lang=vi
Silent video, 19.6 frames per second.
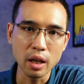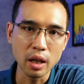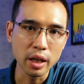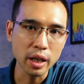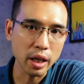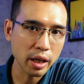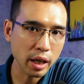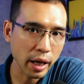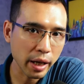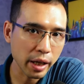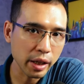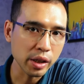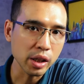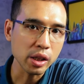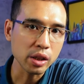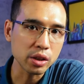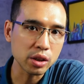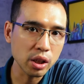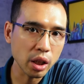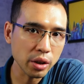Hiện nay
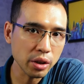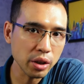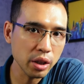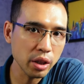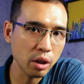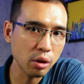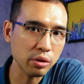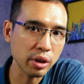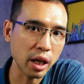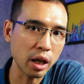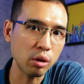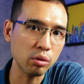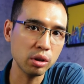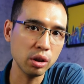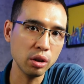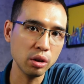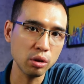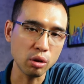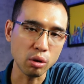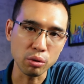rất nhiều nhà đầu
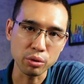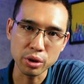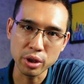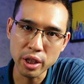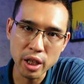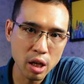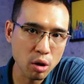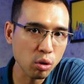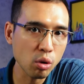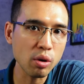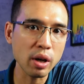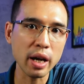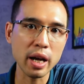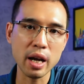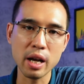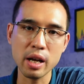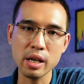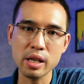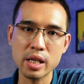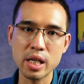tư đổ nhiều đô
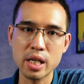la